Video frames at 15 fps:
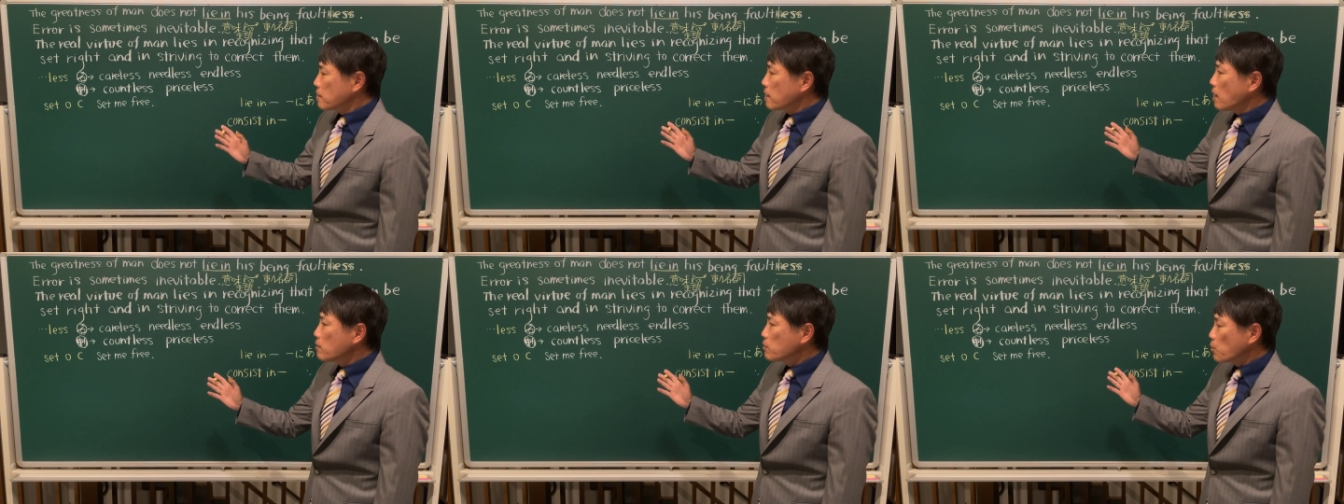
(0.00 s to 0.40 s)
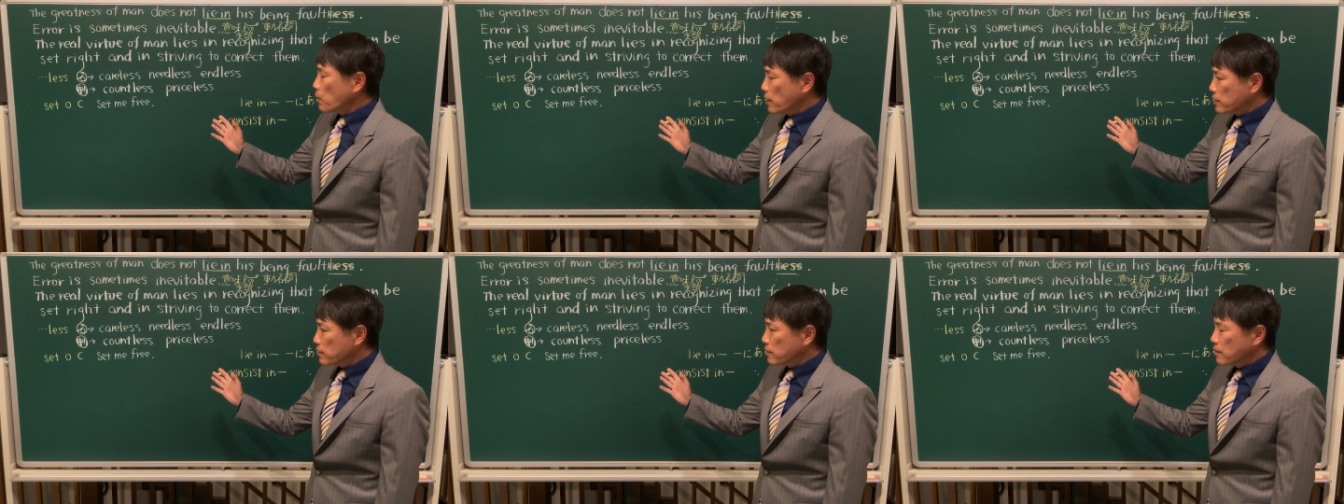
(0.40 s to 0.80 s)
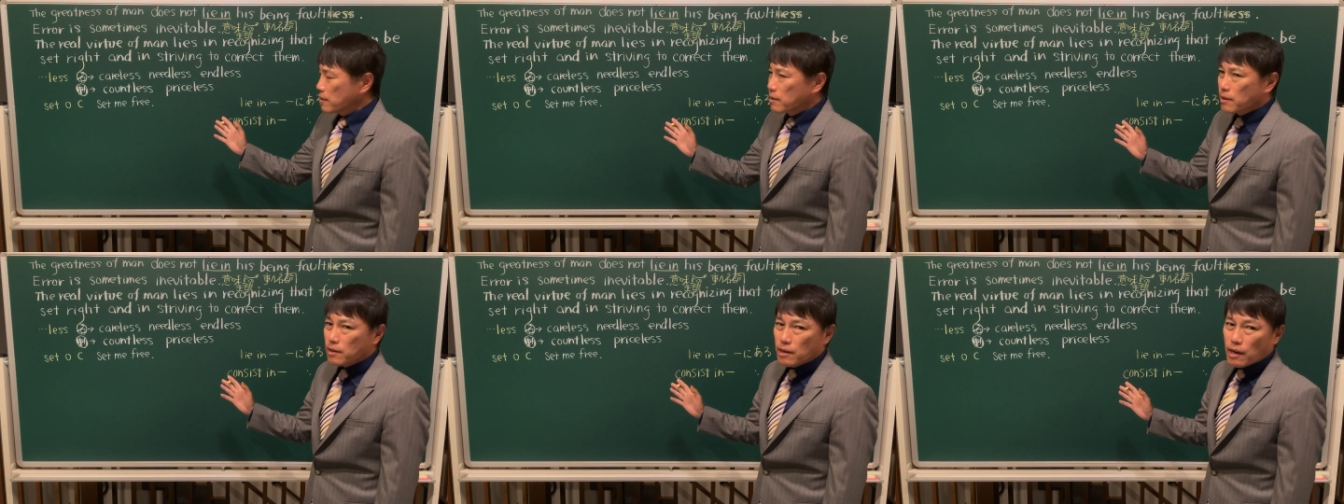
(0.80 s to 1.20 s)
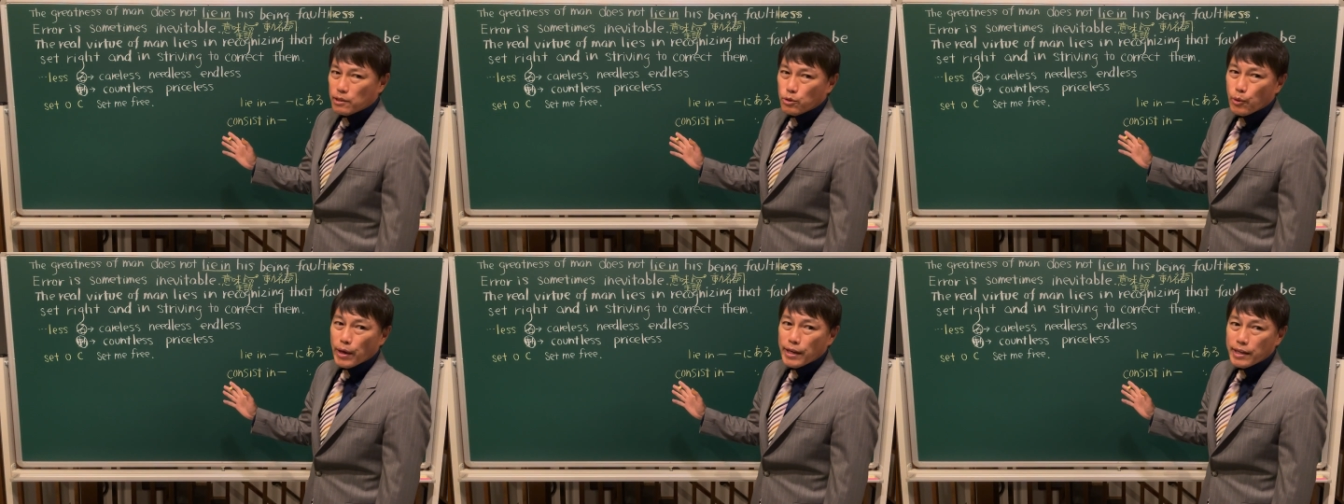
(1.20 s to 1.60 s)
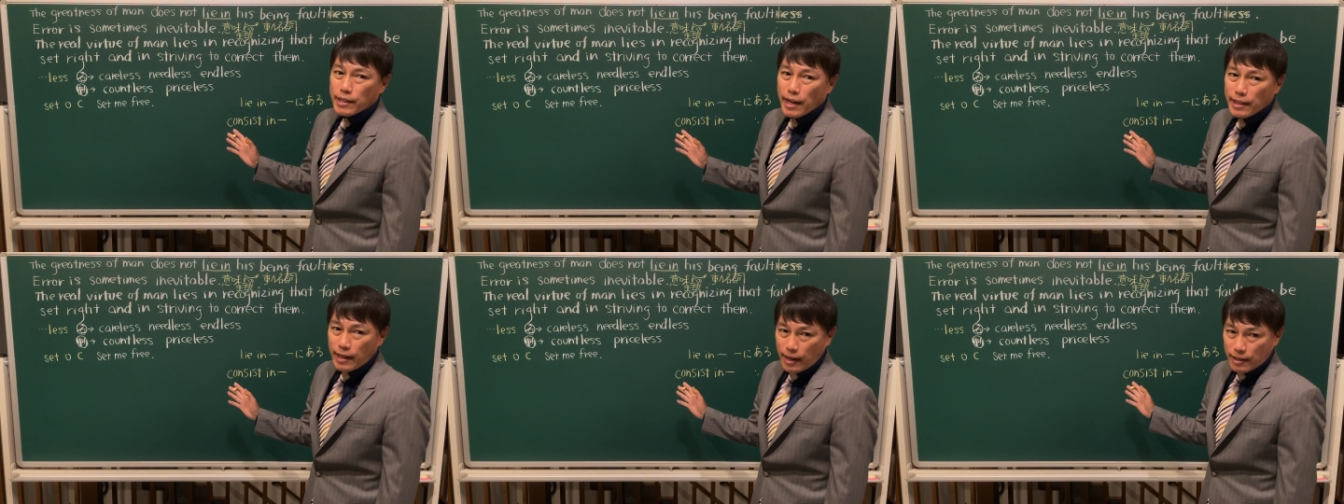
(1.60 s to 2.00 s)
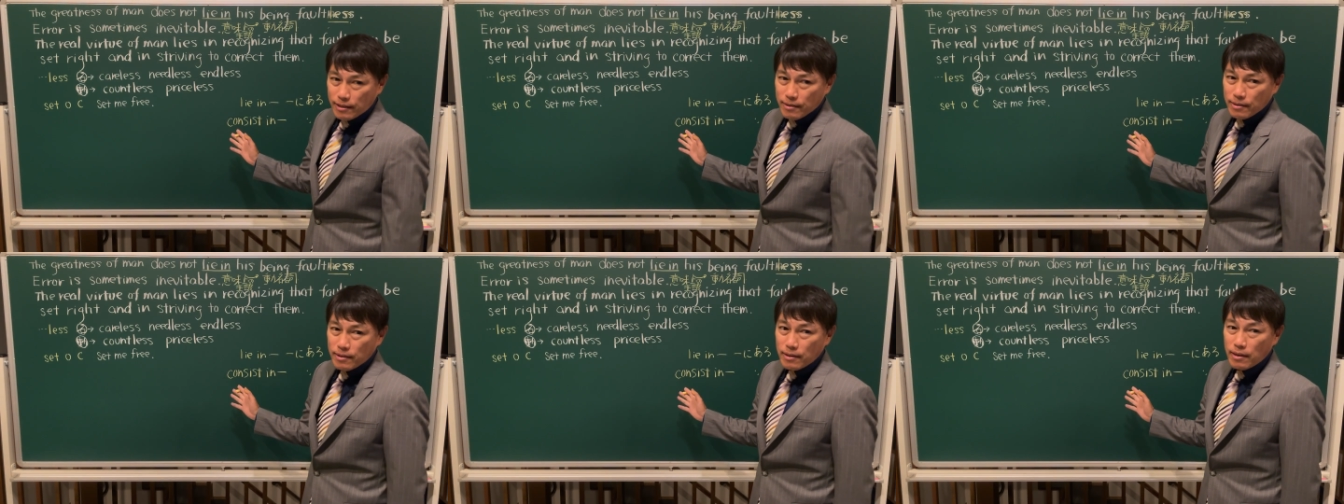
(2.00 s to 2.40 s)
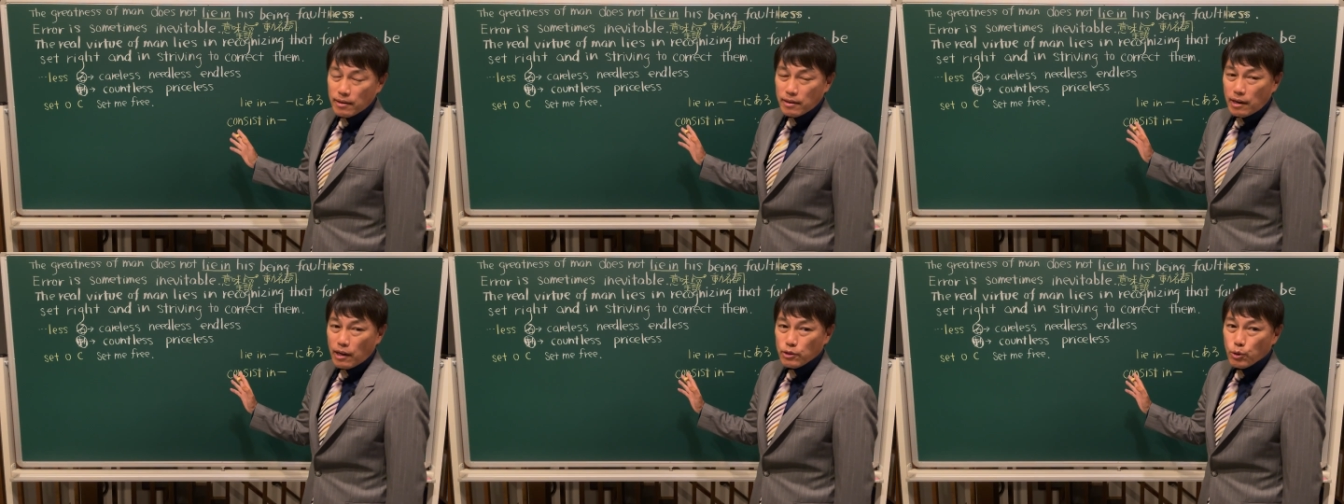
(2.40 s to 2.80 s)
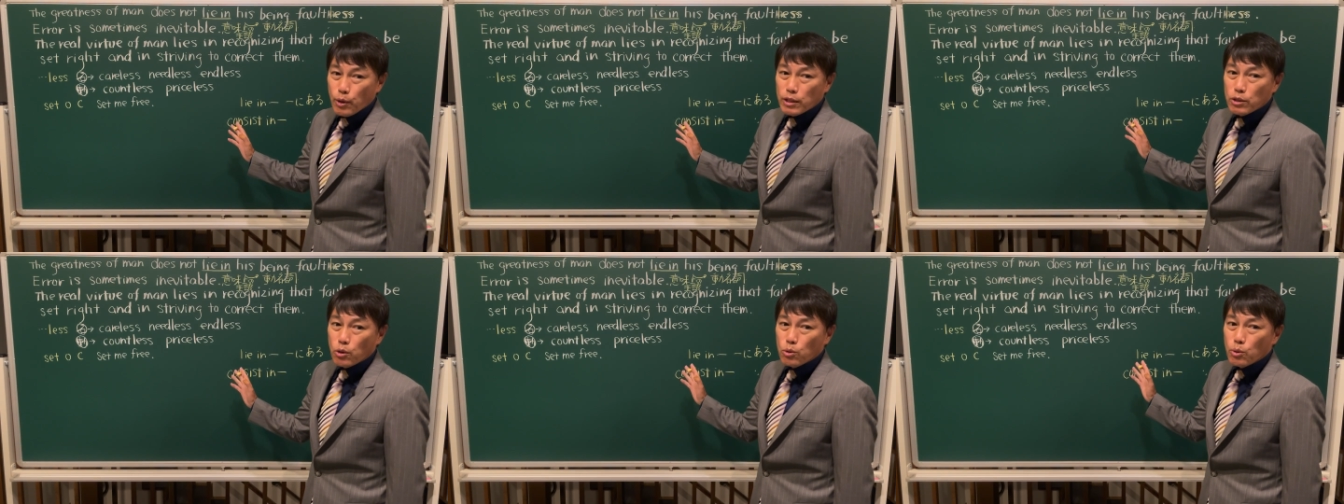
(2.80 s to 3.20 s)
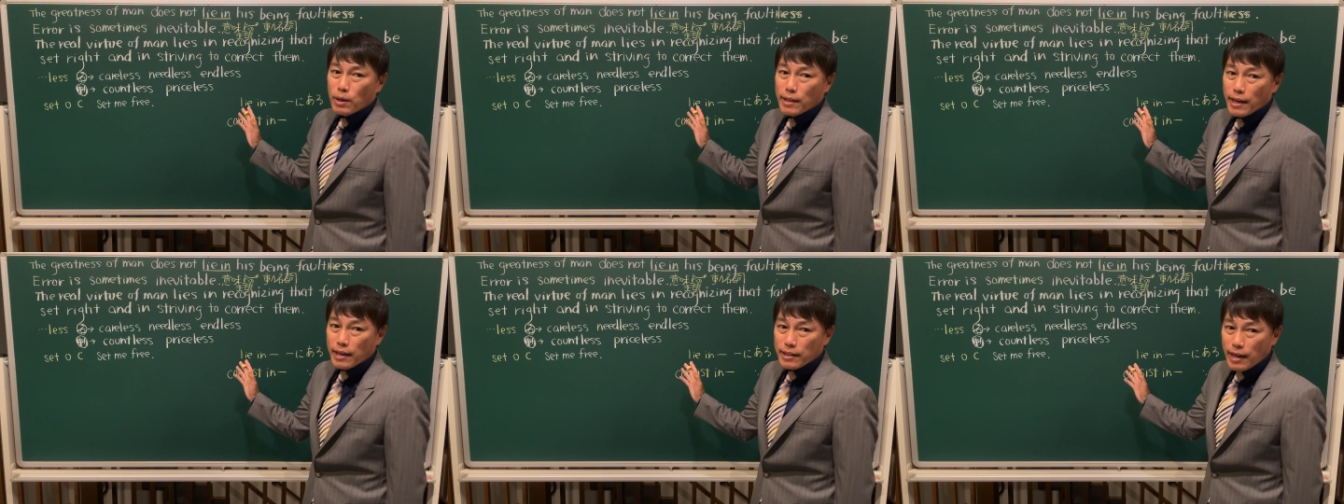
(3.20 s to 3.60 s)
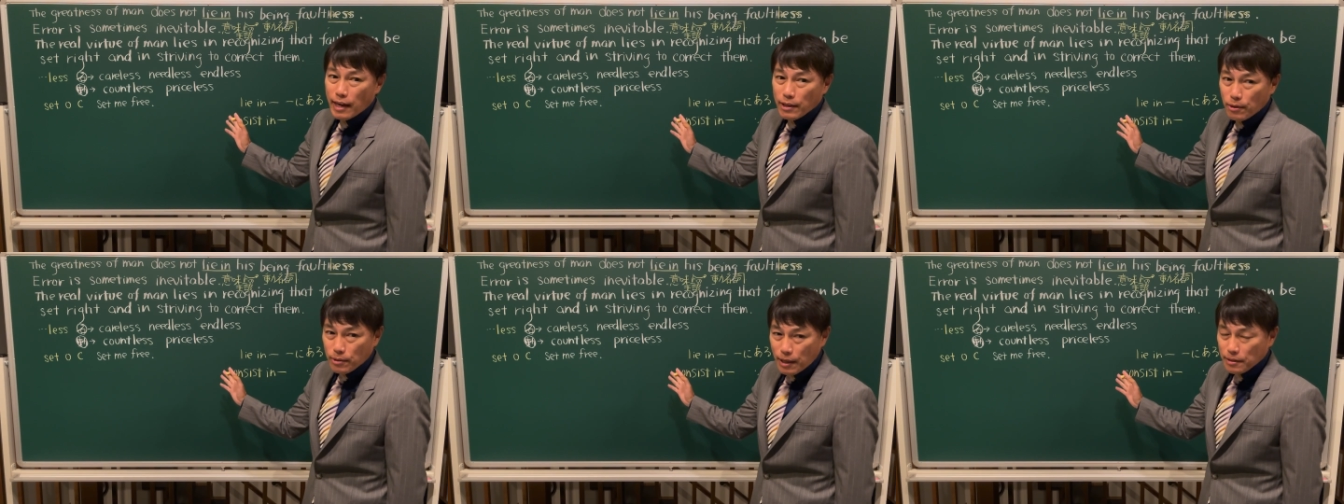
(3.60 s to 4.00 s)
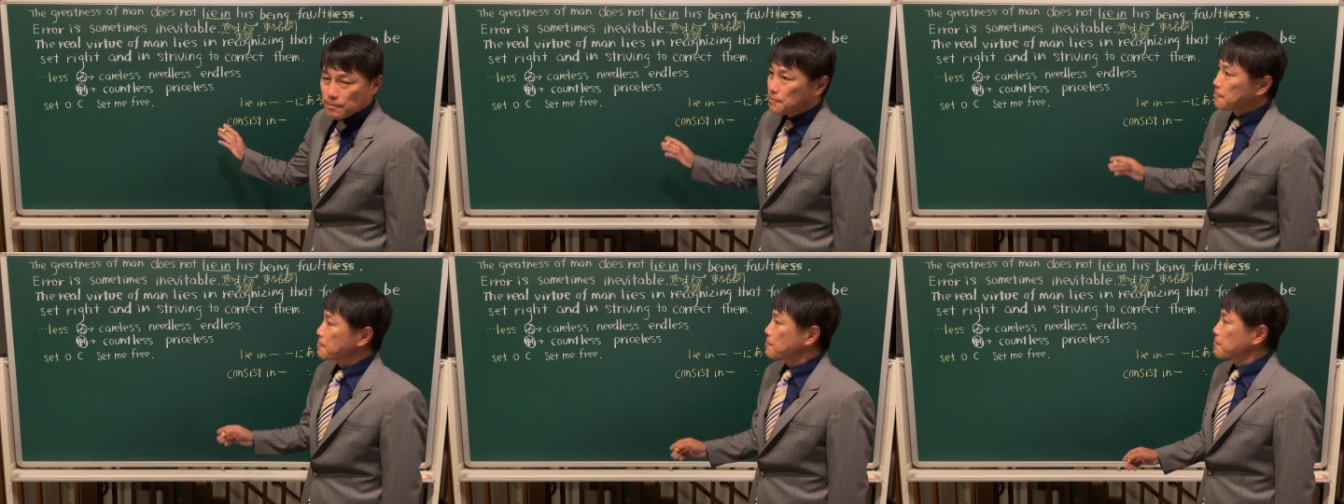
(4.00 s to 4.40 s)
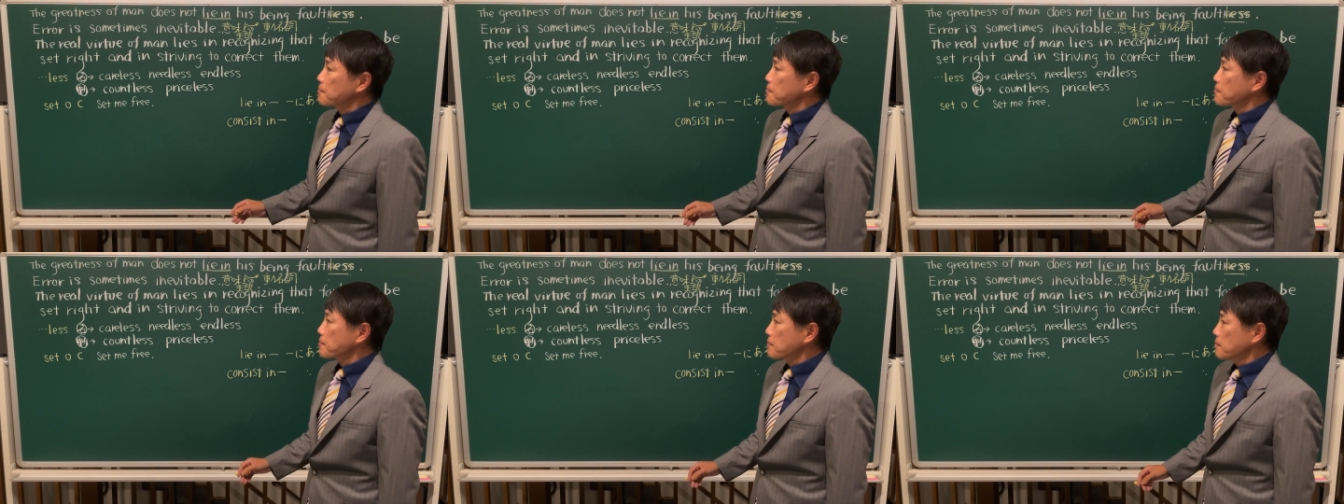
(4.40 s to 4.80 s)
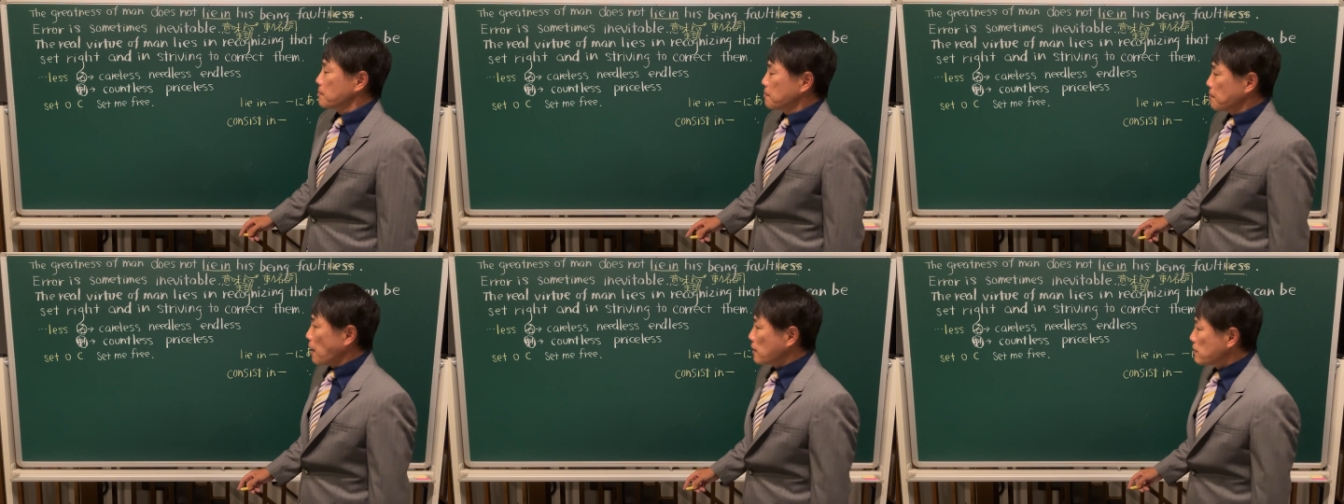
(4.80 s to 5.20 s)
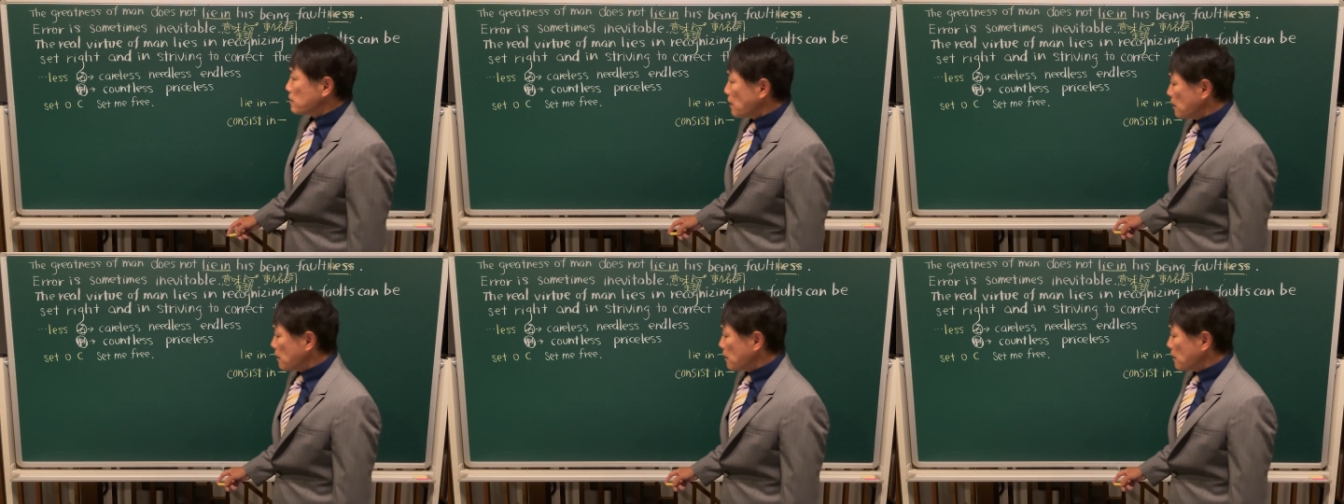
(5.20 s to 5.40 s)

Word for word: カウントです。数えきれない。数えることができないような。まあ、いず